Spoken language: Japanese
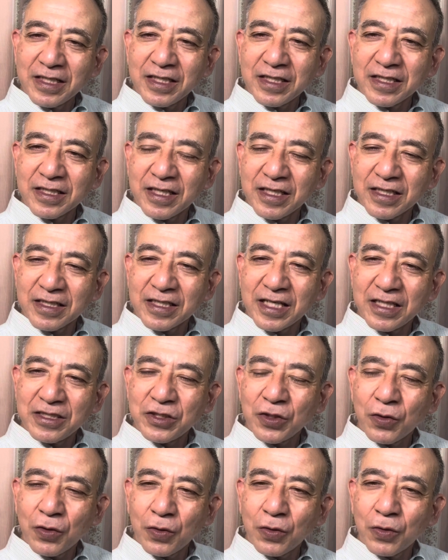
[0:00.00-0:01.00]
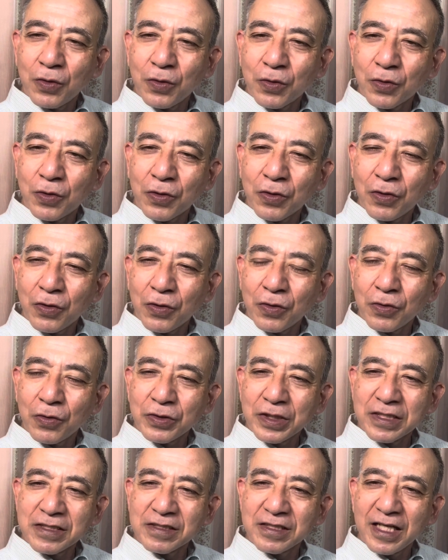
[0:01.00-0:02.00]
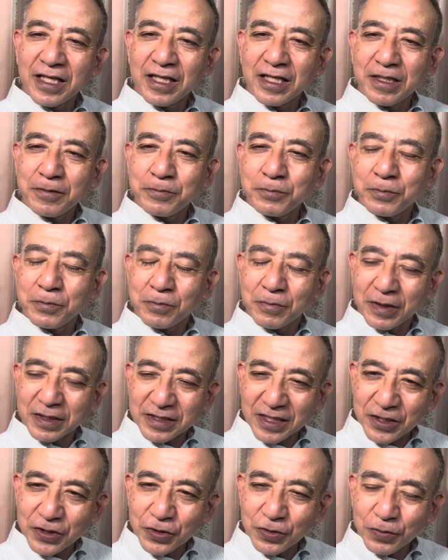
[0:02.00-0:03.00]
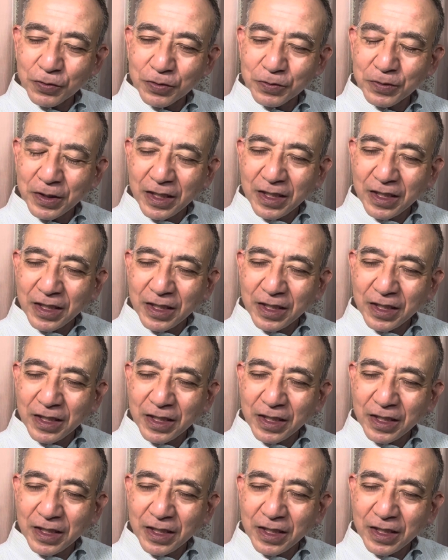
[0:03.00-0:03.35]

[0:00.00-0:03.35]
現状、こですね、最初の、